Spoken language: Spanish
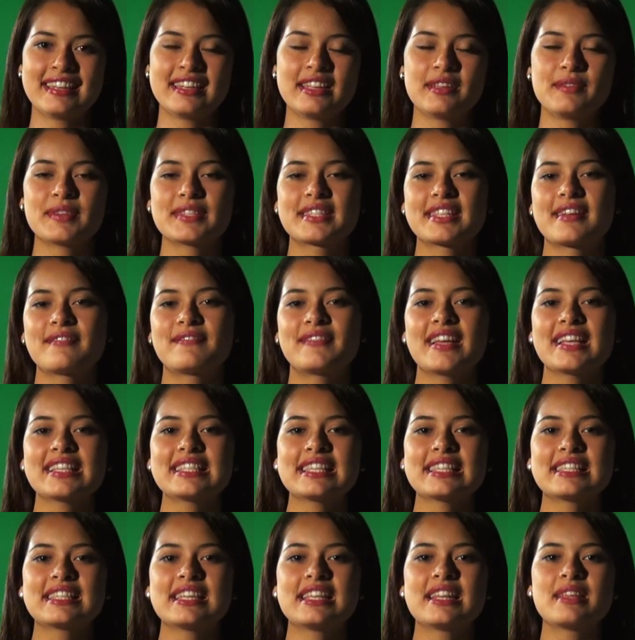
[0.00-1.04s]
Y nuestra
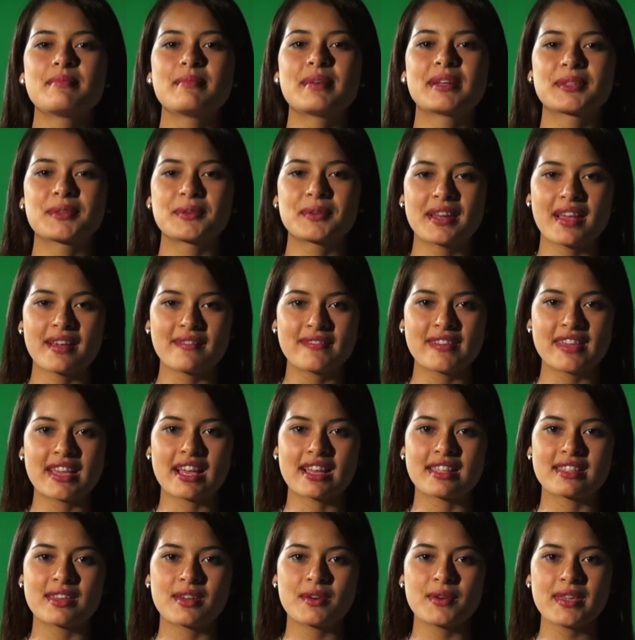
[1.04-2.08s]
frase
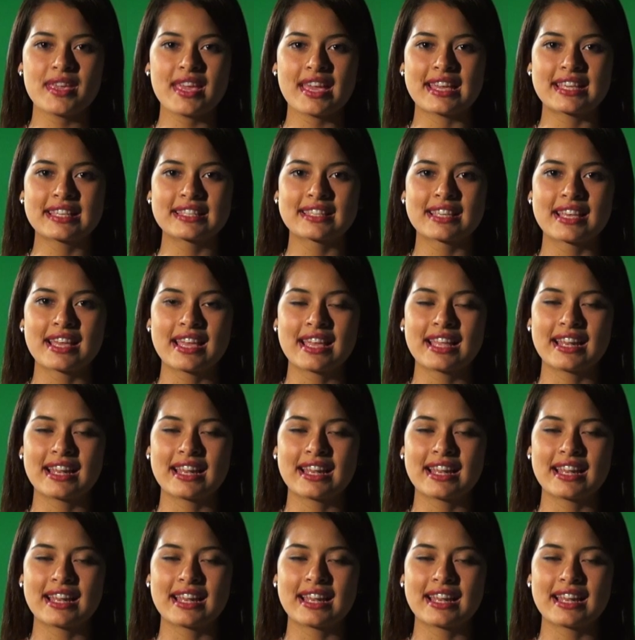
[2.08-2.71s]
cinematográfica de hoy es,